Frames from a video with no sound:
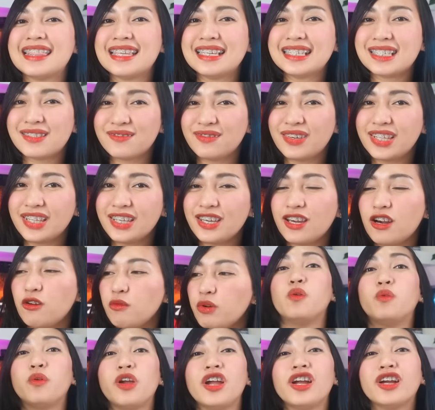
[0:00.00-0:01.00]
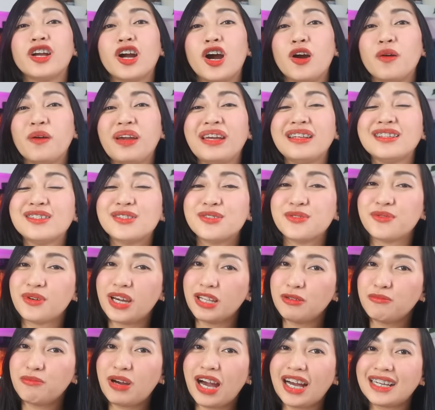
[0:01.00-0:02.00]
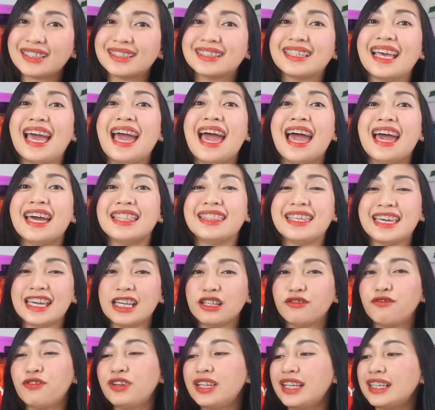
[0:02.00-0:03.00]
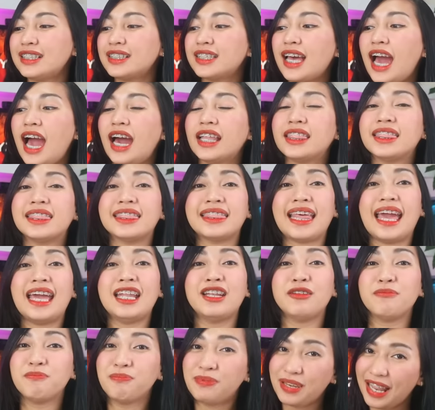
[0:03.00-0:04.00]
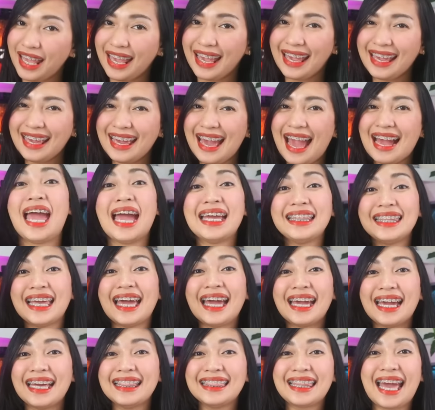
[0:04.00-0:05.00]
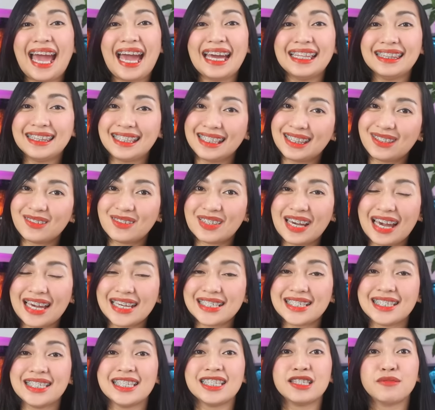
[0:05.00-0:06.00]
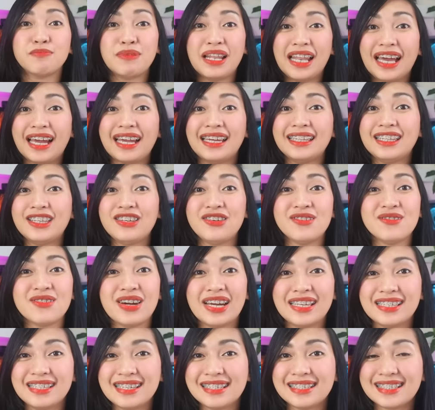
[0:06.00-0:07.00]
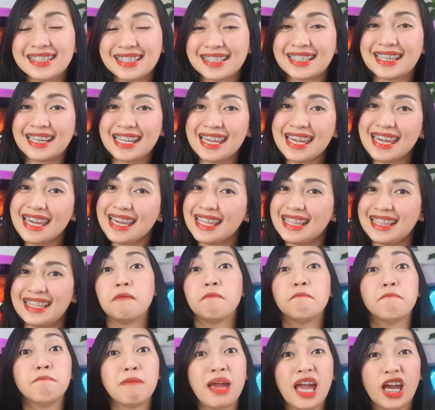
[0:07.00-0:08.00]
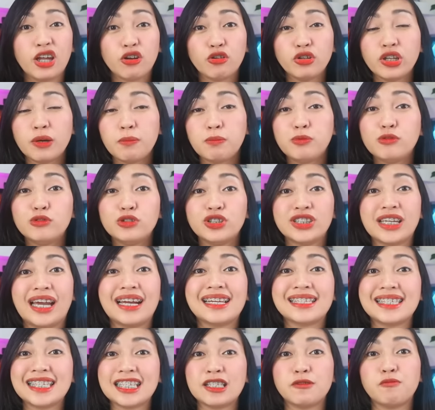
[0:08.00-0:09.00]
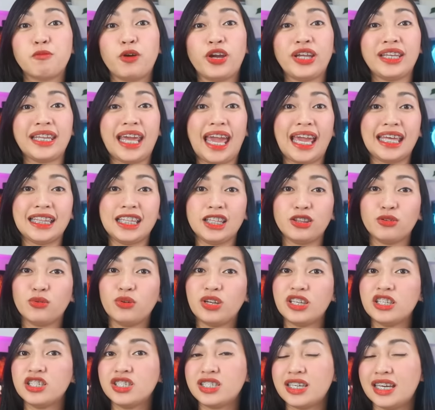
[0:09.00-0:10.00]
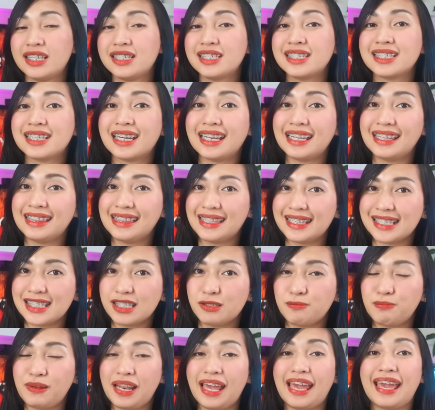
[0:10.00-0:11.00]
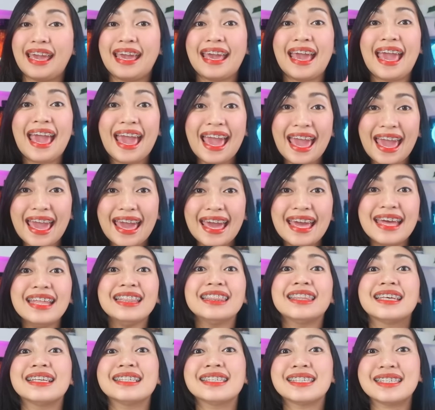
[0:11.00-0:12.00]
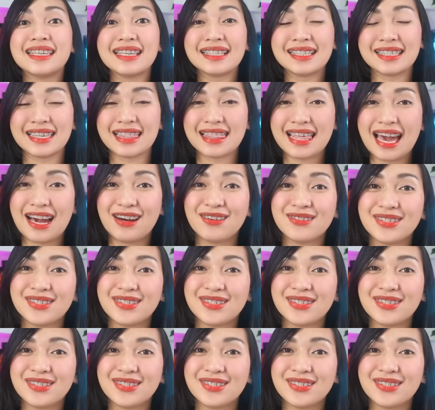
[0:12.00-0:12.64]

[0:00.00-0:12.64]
in this video, we are going to unbox the Infinix Hot 10 Play. Ang nakagandahan dito guys is malaki na yung kanyang screen. Meron na po siyang 6.82 inches screen display and 6,000